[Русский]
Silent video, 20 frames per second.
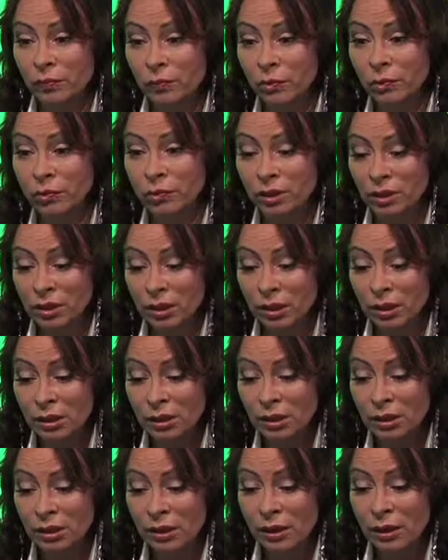долгих
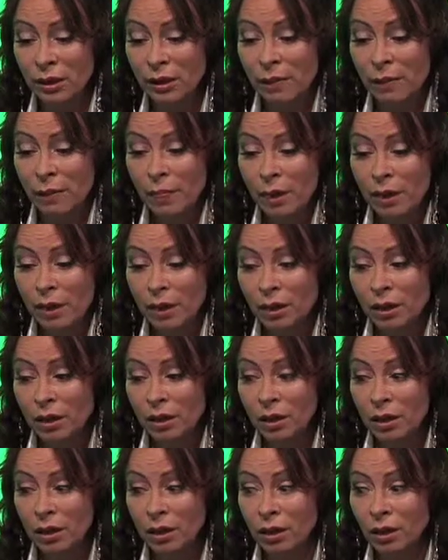станций,
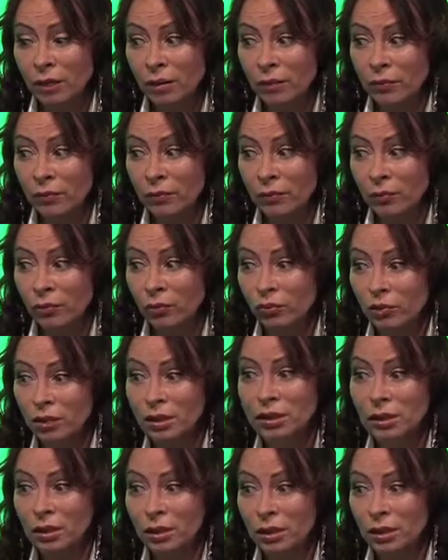я
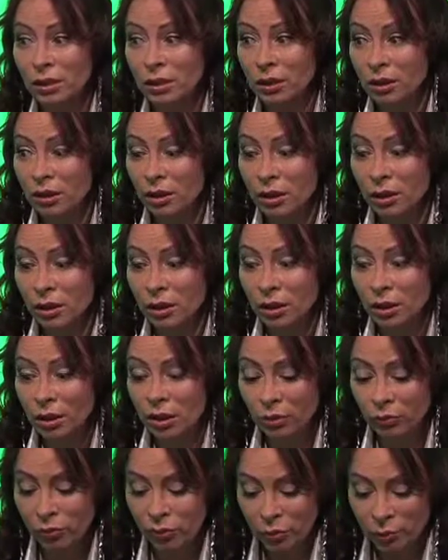увидела их,
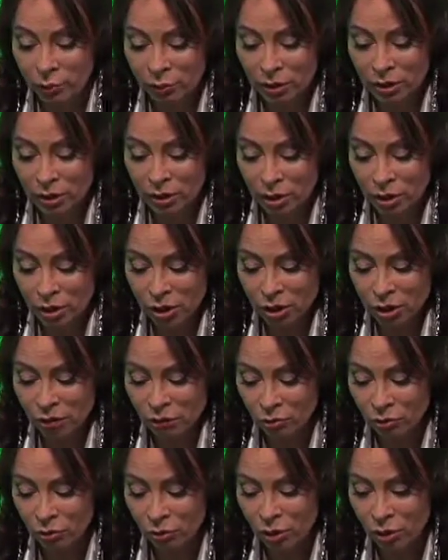и у них были, знаешь, такие
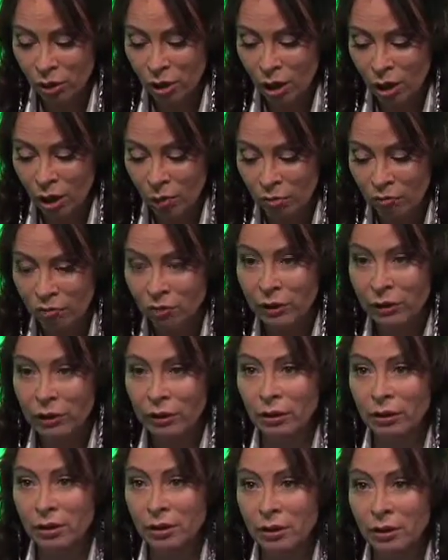вот руки, как
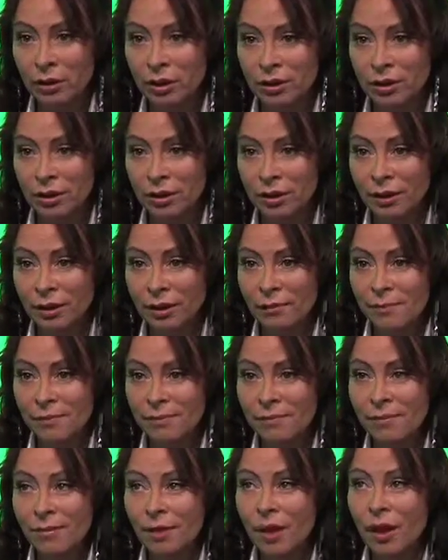обваренные, красные.
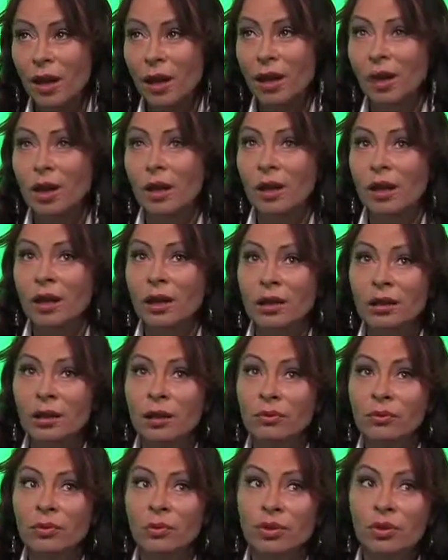Ой, ой, ой. Я до
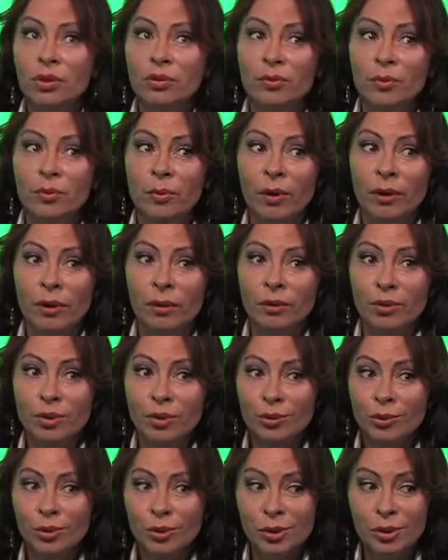двух часов не могла
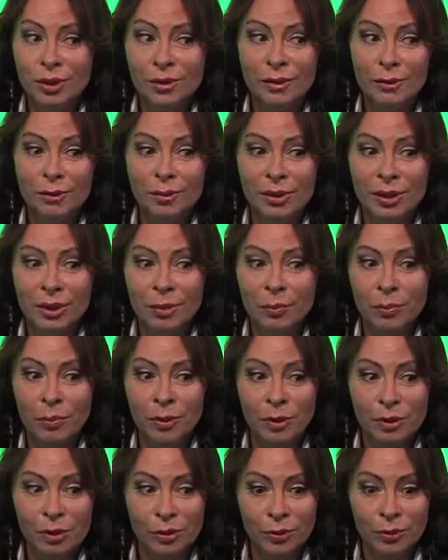уснуть, написала
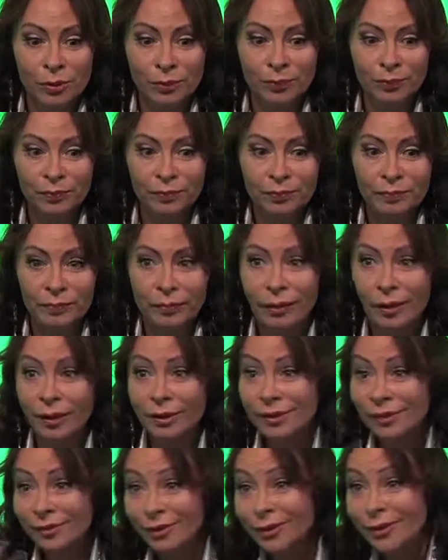песню,
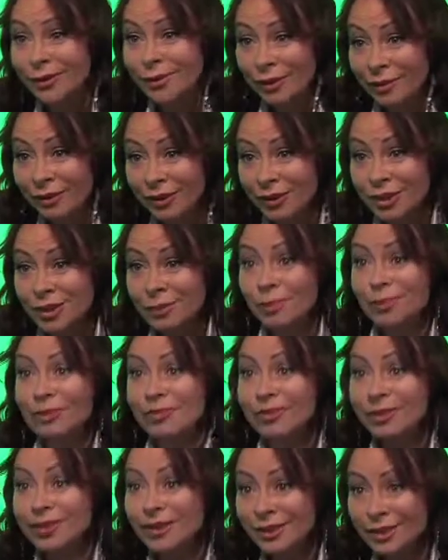назвала ее «Проводница
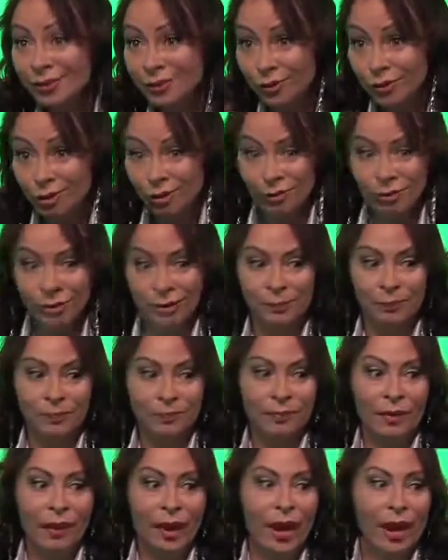посвятила девчонкам».
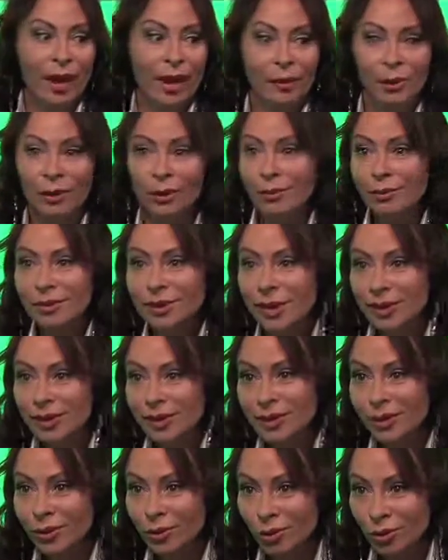Потом
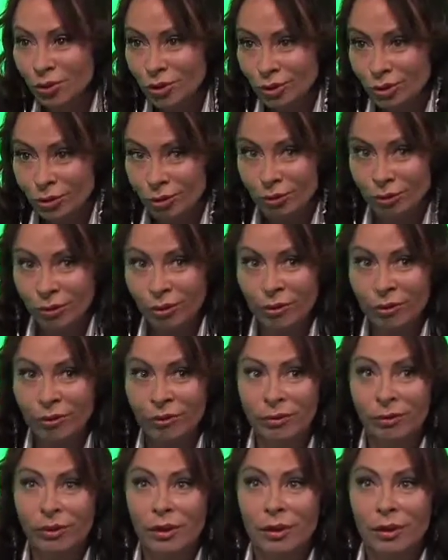рассказала эту историю,